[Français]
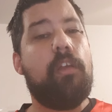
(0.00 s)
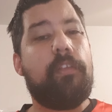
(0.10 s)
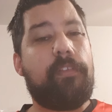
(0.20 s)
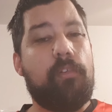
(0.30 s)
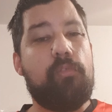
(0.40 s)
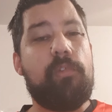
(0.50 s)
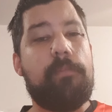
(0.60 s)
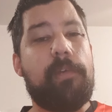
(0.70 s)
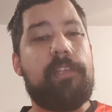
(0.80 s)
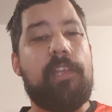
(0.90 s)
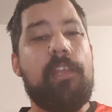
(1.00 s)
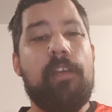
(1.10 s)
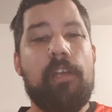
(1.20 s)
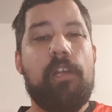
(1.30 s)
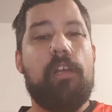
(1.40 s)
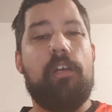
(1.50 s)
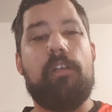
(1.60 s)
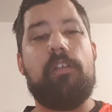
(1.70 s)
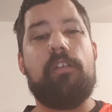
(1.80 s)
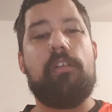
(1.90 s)
sans Loïc Badé,
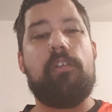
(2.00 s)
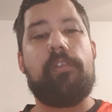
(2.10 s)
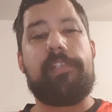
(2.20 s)
euh,